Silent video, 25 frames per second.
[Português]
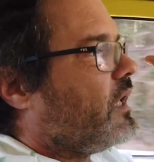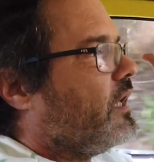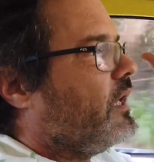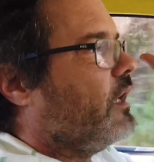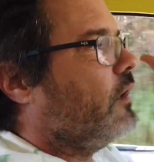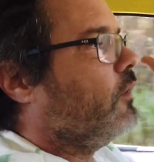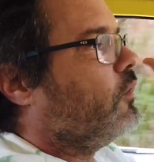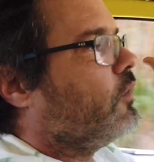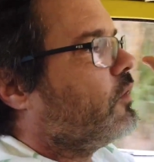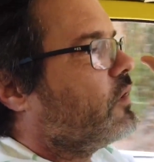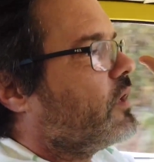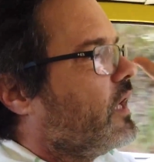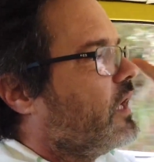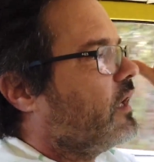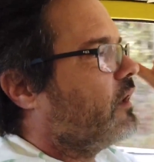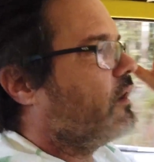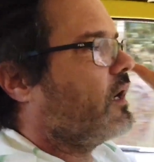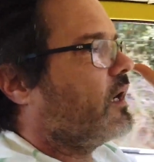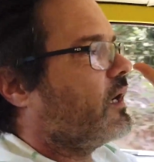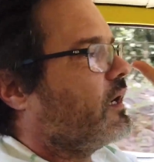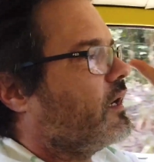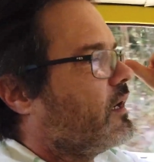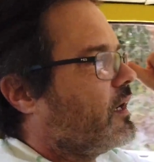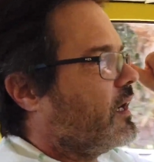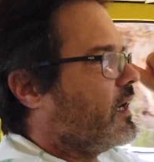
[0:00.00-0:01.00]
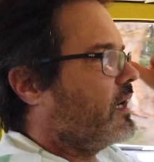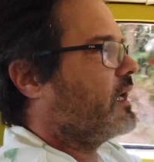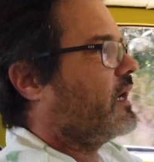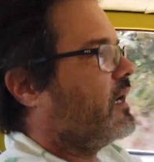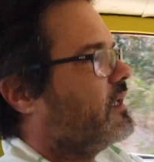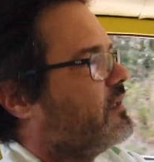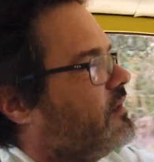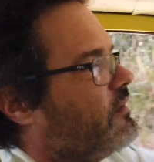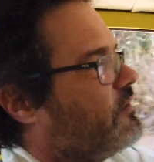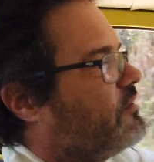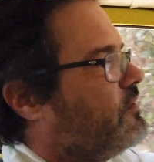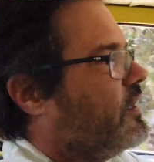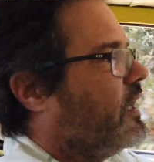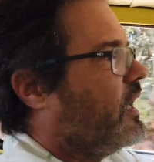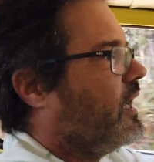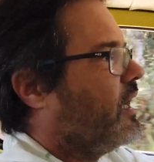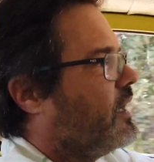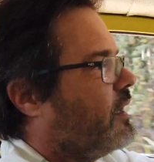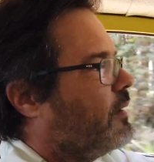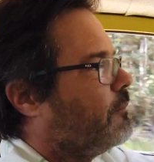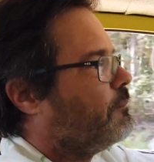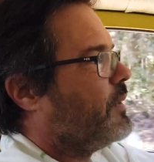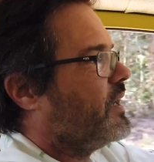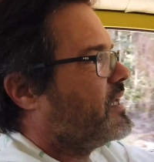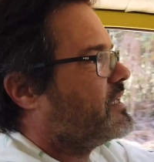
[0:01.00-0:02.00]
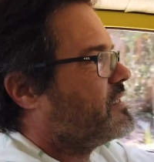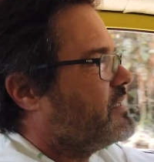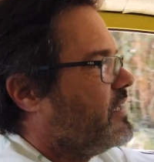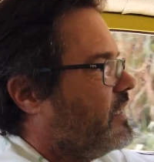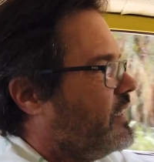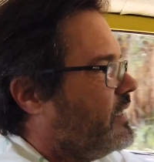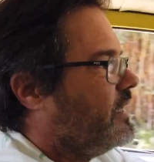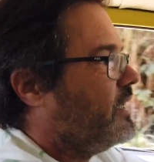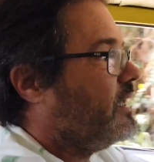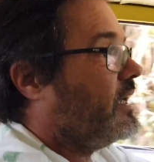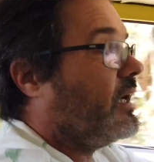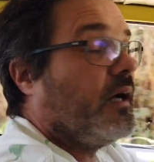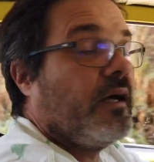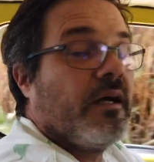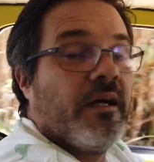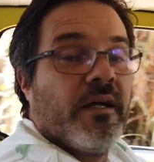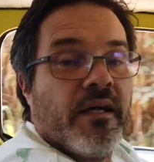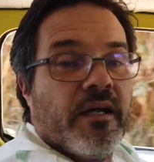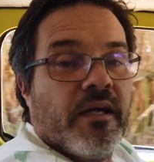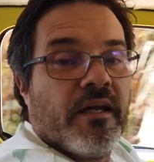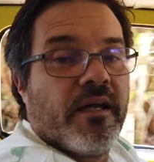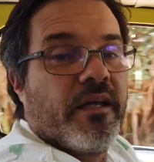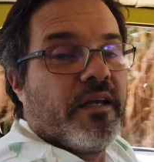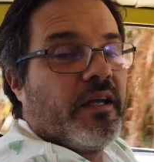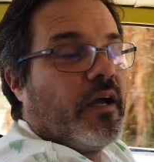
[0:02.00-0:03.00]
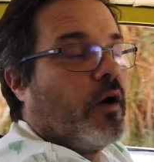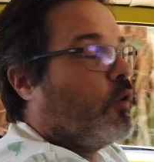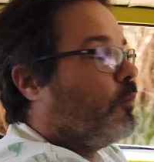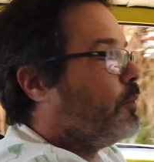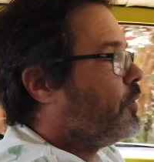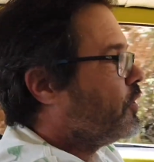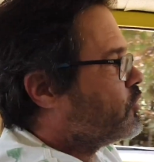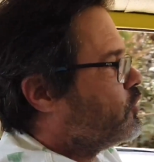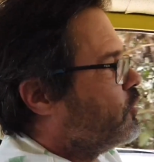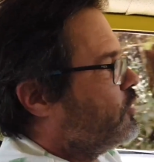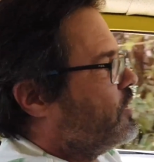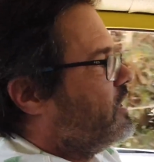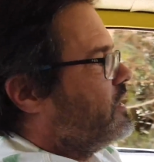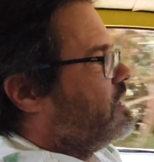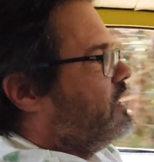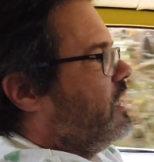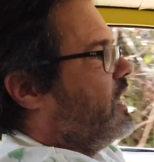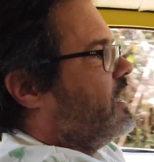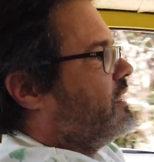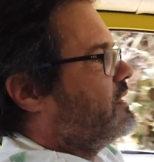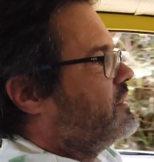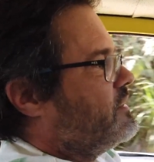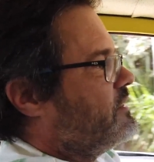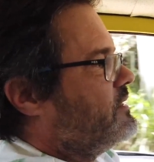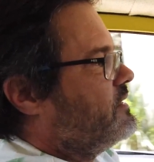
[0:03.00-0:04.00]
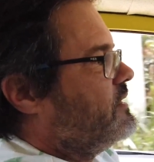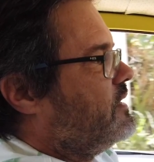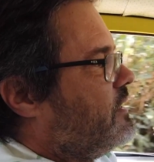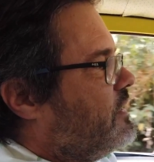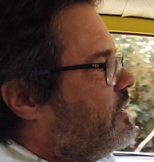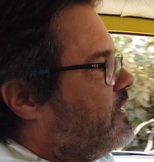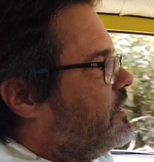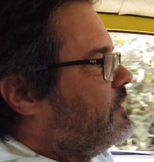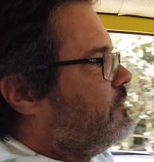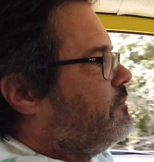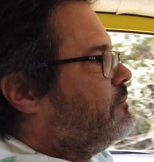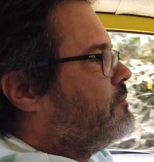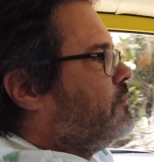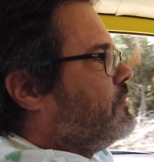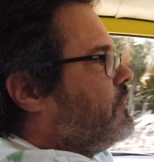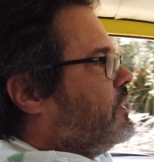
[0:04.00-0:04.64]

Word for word: Eu quero agradecer a parceria e a oportunidade de,